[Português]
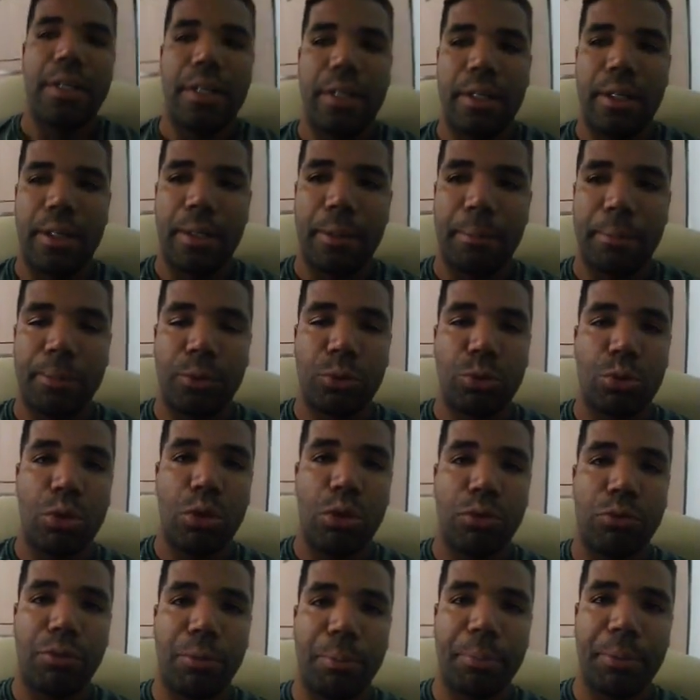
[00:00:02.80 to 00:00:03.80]
É,
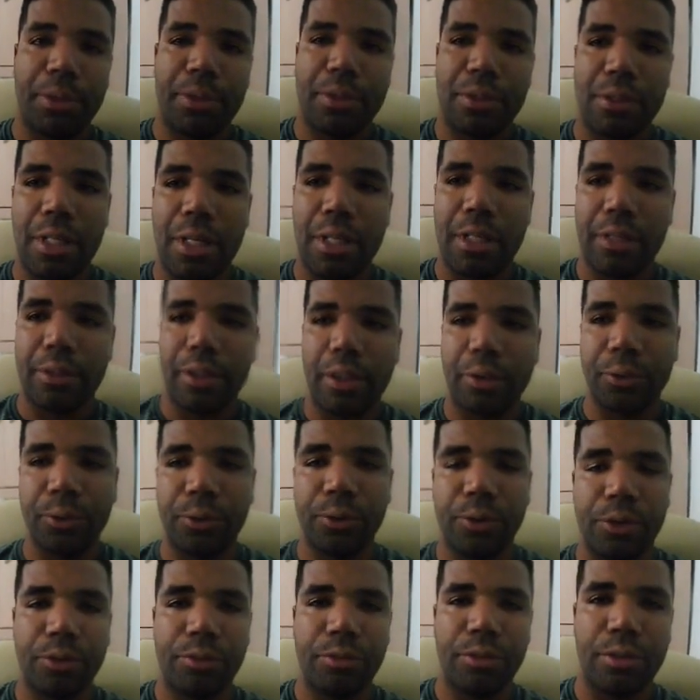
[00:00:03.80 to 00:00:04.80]
pessoal, vou precisar da
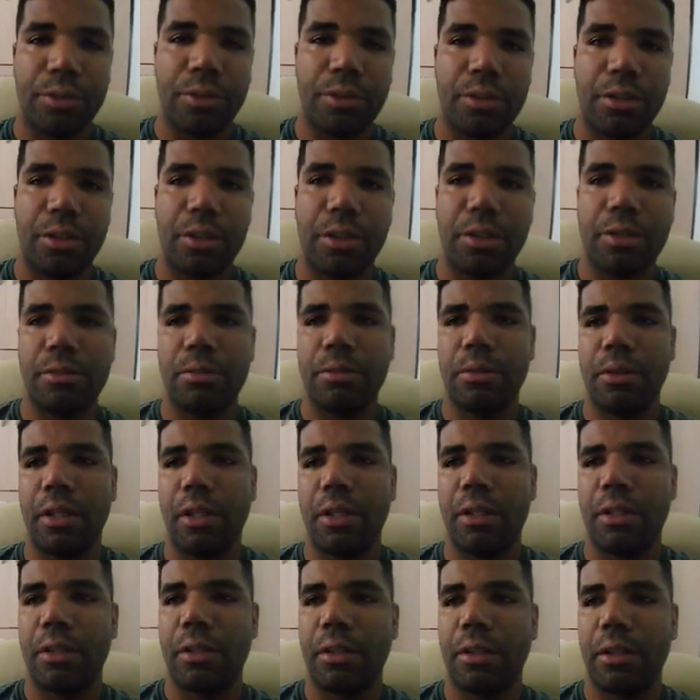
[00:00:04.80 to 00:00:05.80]
ajuda de vocês, do,
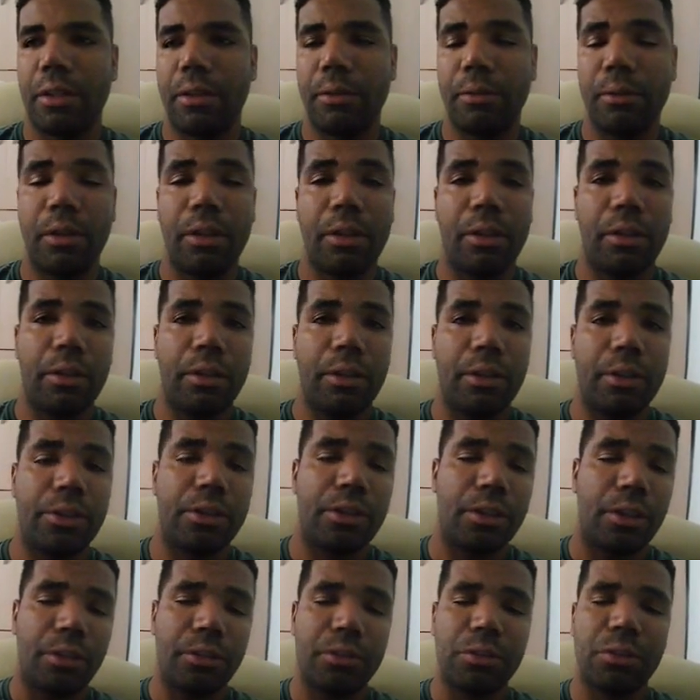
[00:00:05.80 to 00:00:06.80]
é, do é,
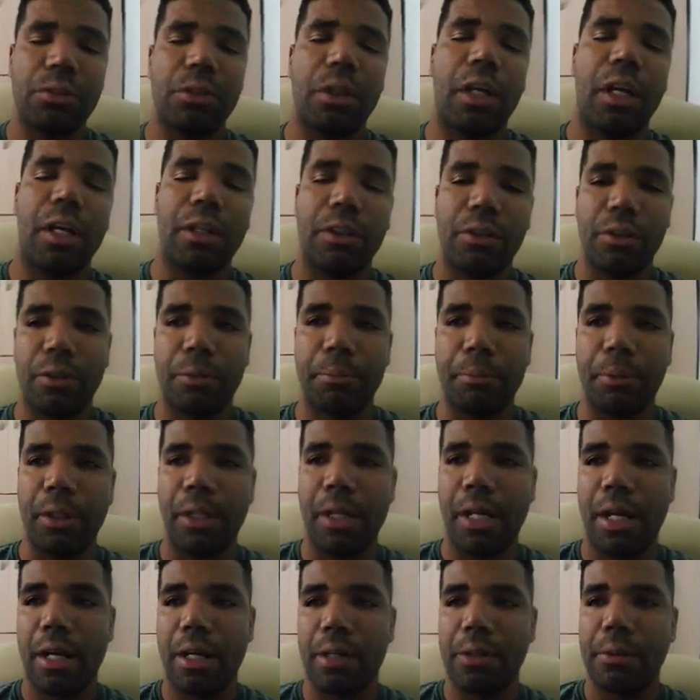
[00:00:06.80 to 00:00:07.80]
inscritos no canal
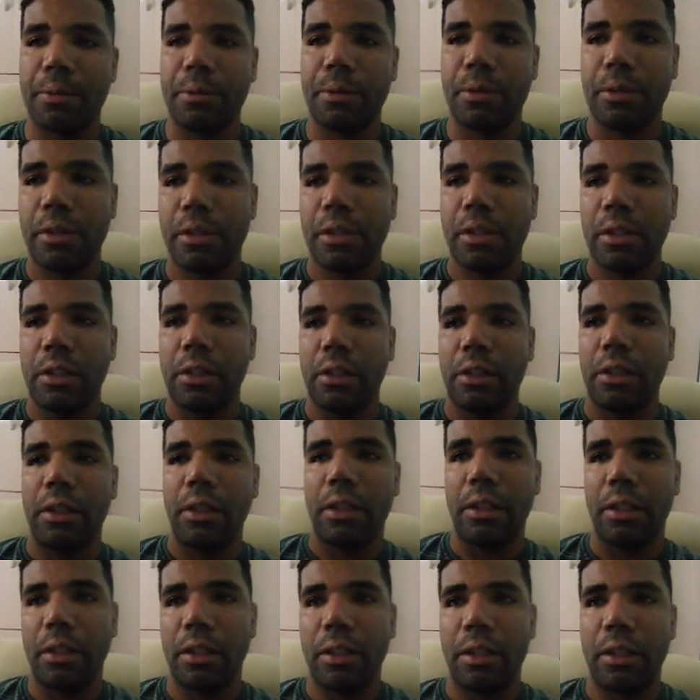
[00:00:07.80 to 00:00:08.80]
Binário.
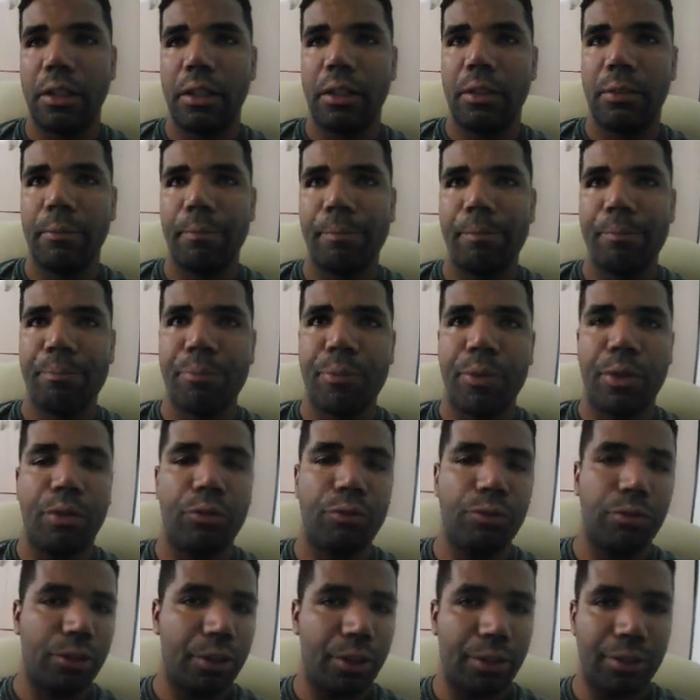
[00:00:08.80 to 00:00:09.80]
É, eu
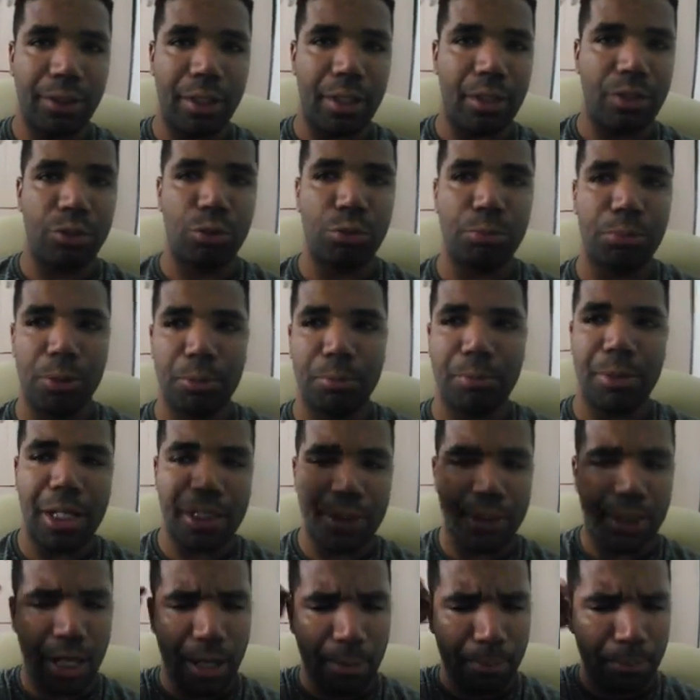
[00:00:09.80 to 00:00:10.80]
vou tentar resumir o
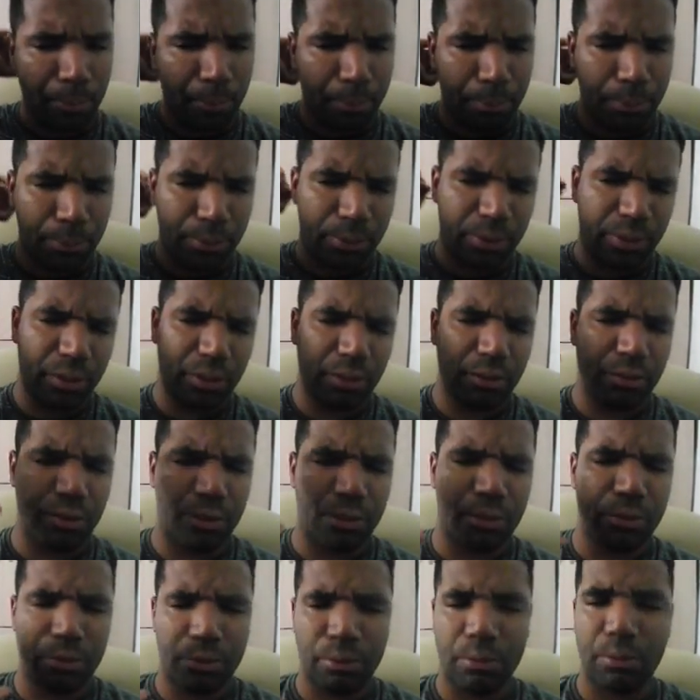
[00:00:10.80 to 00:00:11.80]
mais rápido
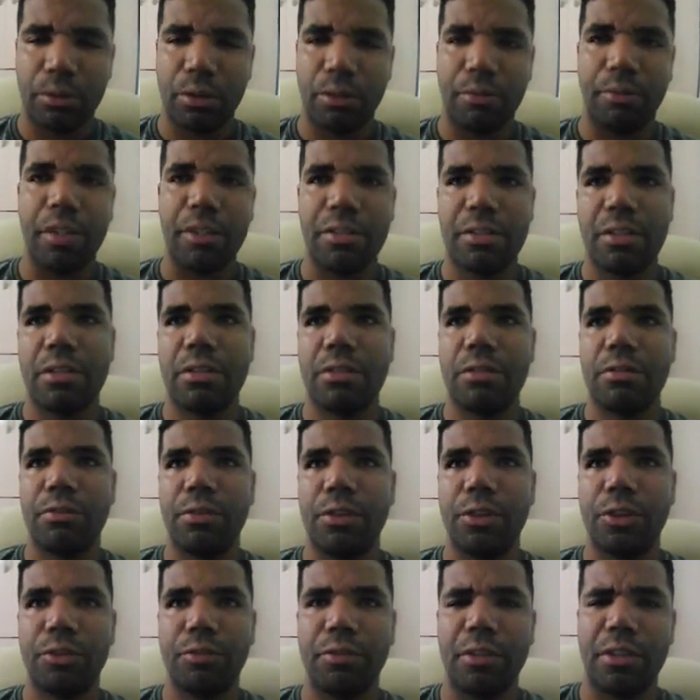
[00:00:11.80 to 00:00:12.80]
possível que vai ser esse
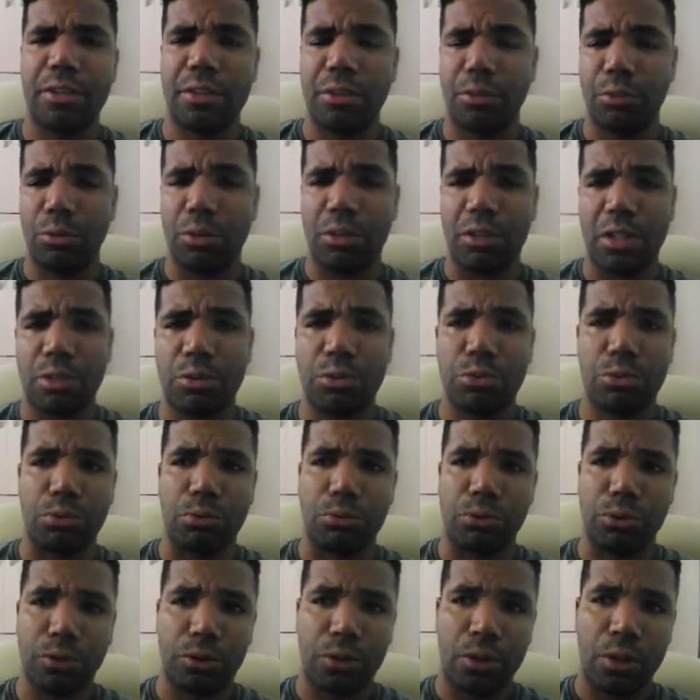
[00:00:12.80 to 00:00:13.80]
vídeo. Vai ser dois
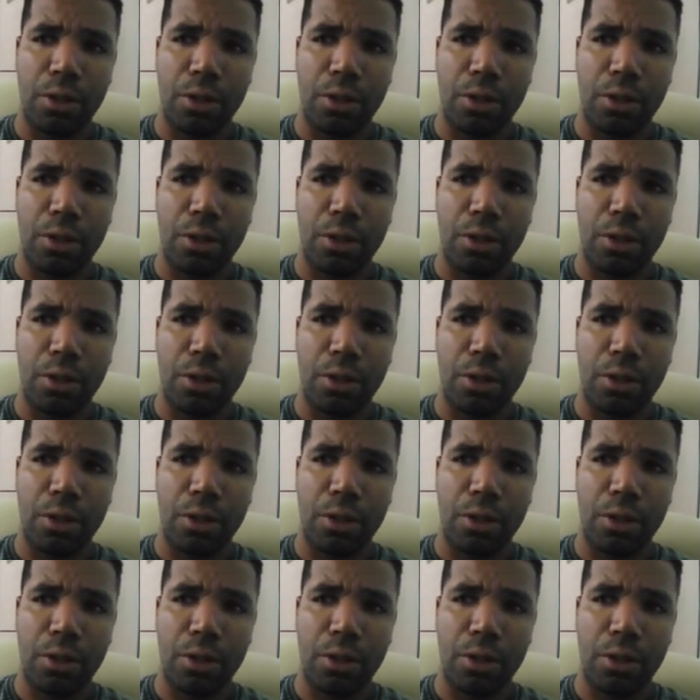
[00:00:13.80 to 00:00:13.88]
assuntos.